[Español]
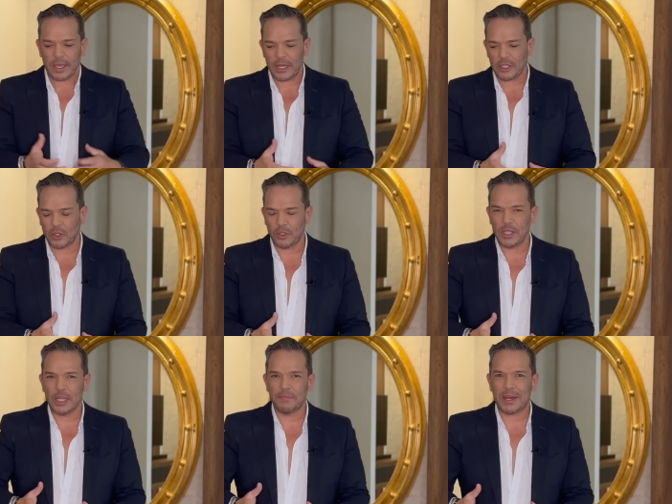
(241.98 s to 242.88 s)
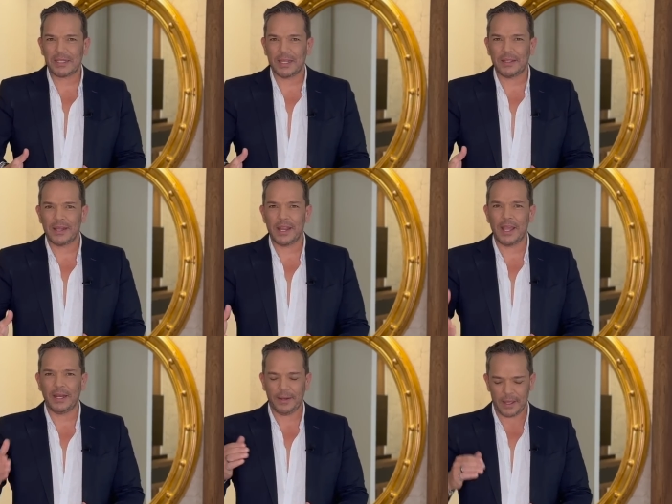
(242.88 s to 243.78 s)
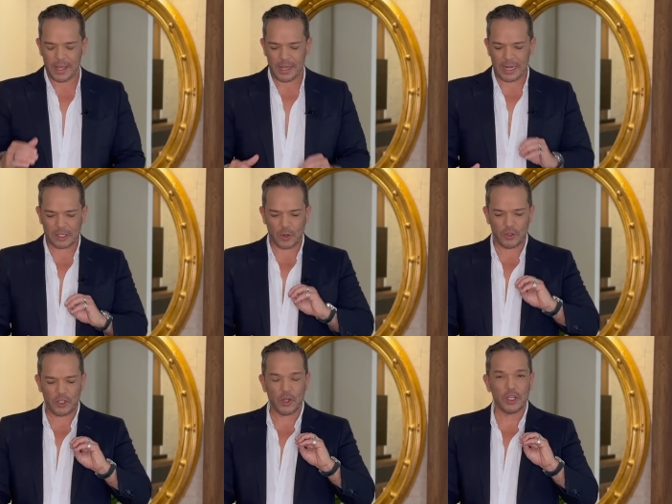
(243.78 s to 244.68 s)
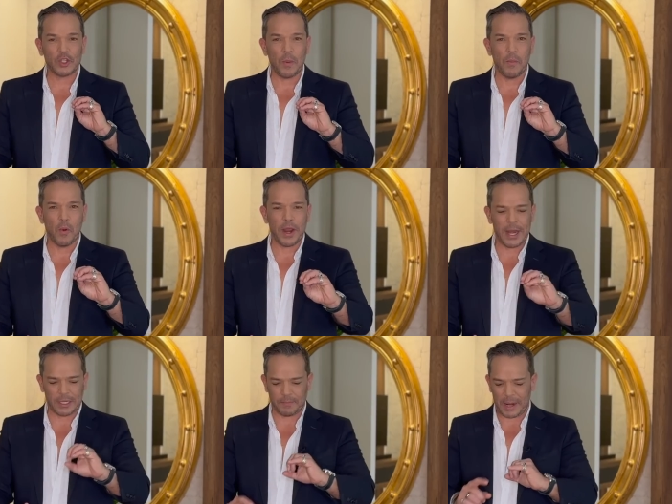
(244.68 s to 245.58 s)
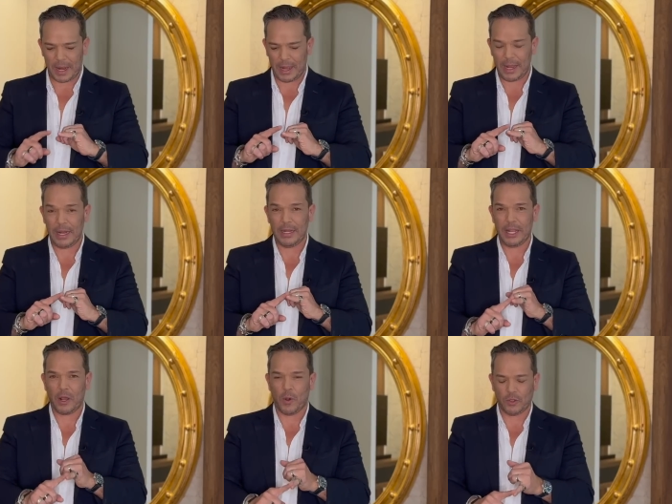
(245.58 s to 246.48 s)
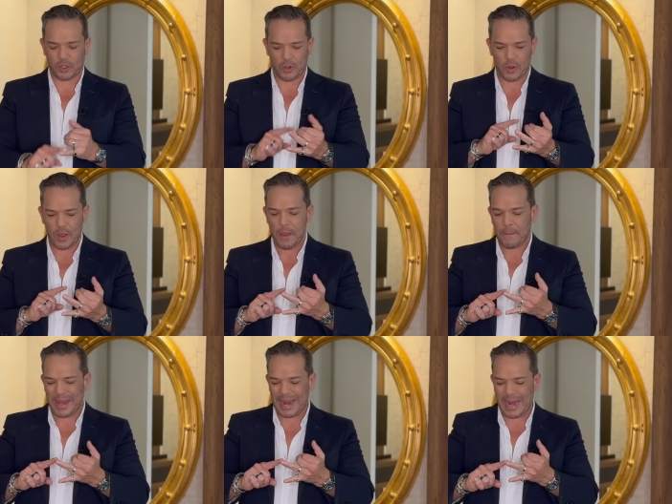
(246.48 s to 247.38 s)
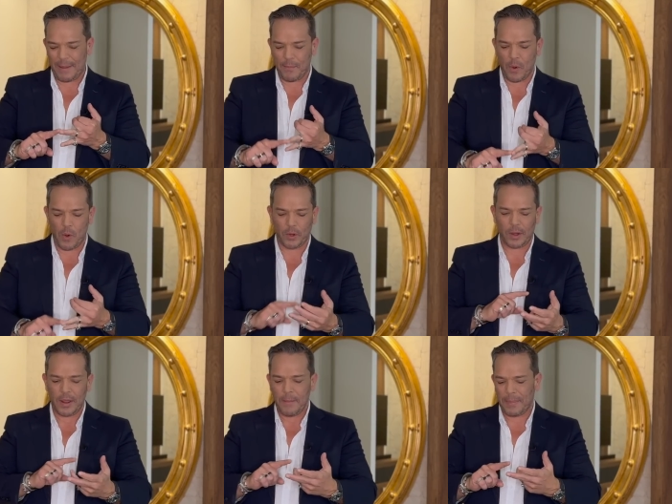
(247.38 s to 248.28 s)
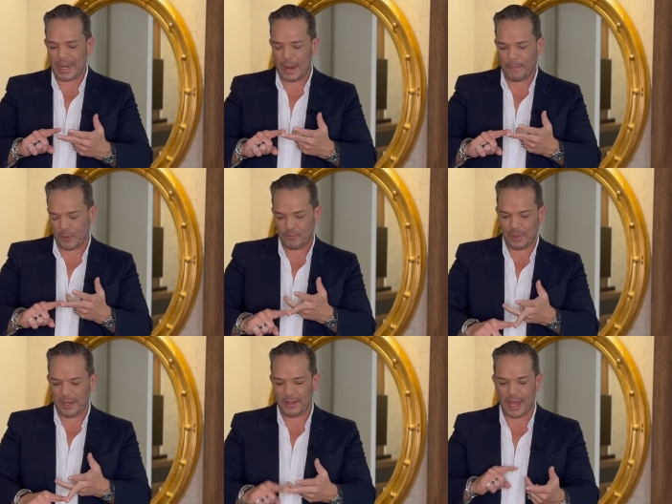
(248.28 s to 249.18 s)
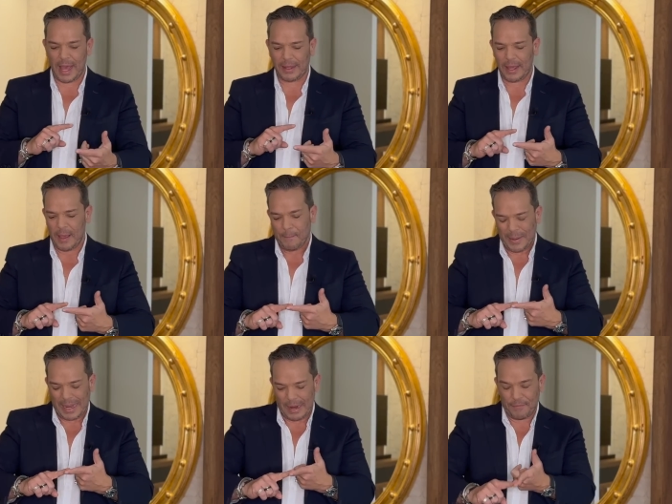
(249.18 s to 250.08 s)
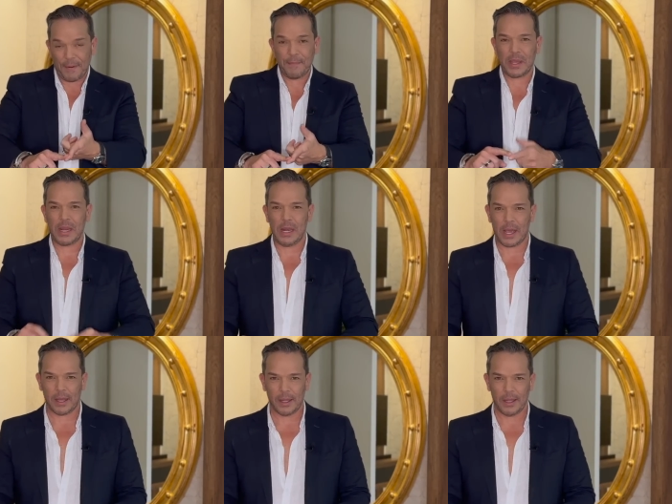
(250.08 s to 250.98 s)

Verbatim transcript: que en estos días vas a tener y las condiciones son buenas para el negocio, para el amor, para la prosperidad, para la familia.